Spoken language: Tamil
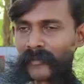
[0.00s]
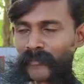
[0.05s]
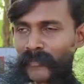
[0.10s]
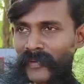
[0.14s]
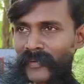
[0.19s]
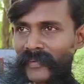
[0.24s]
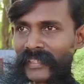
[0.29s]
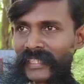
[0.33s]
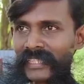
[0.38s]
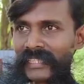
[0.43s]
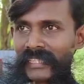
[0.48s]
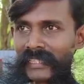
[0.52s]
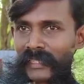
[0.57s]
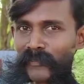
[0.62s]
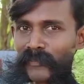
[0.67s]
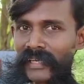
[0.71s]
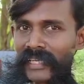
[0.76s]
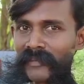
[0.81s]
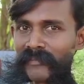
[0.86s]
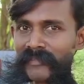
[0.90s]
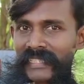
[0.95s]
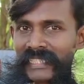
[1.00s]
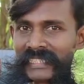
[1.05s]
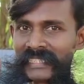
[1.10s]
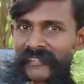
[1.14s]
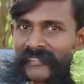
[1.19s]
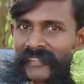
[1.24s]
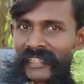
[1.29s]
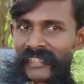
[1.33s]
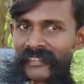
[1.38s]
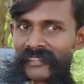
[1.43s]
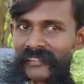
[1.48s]
அப்போ வந்து இந்த மாதிரி மீசை
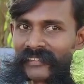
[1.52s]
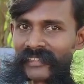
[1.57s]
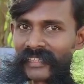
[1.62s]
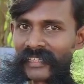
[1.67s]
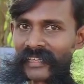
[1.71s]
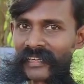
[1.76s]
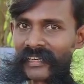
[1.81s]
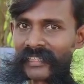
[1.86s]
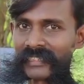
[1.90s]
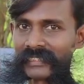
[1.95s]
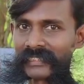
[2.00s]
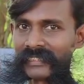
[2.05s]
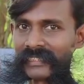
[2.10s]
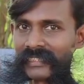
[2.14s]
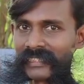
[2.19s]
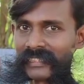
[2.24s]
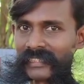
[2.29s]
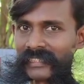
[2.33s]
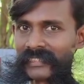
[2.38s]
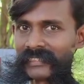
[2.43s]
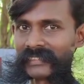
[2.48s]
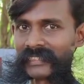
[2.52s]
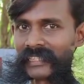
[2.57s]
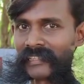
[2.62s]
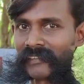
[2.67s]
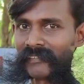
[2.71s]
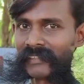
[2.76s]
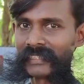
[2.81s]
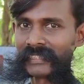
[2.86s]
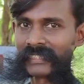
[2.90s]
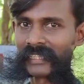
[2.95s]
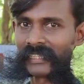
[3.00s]
வைக்கணுங்கிற ஆசை சின்ன
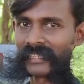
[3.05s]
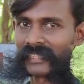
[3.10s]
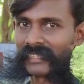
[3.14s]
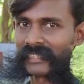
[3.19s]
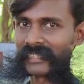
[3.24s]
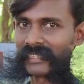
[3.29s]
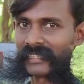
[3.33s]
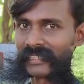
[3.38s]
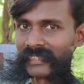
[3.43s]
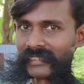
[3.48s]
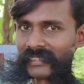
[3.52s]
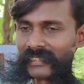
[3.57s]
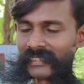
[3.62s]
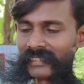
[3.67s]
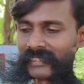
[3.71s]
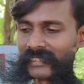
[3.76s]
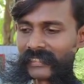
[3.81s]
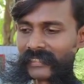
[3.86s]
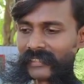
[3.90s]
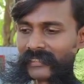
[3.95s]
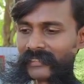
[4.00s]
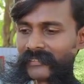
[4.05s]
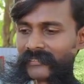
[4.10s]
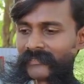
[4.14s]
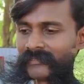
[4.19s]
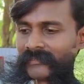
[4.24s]
வயசுலேருந்து இருந்தது